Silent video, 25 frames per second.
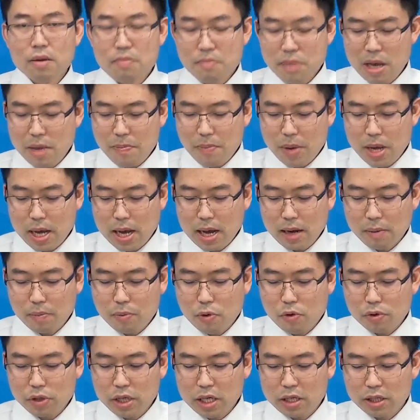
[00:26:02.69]
มีเพียง
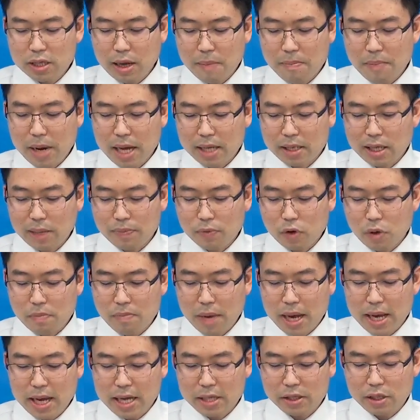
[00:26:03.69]
ผู้ที่สัมผัสกับต้น
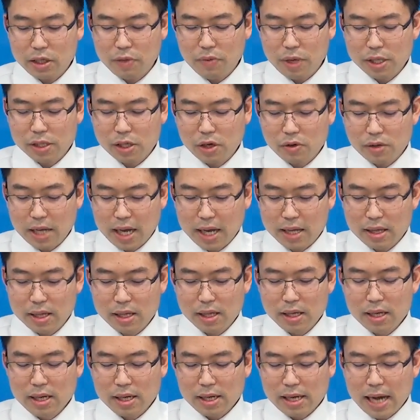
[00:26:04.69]
ไม้แห่งชีวิตเท่านั้น
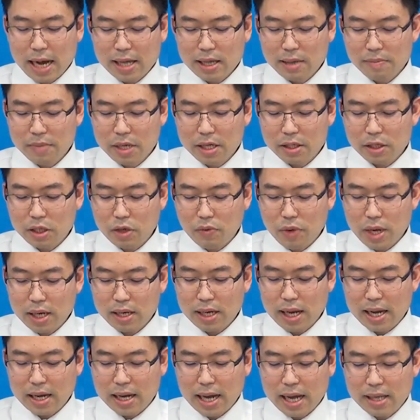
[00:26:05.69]
การดำเนินชีวิต
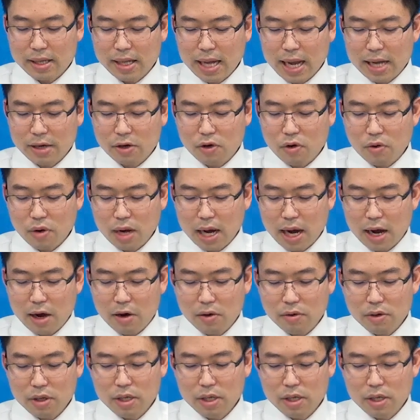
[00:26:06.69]
และการงานของเขา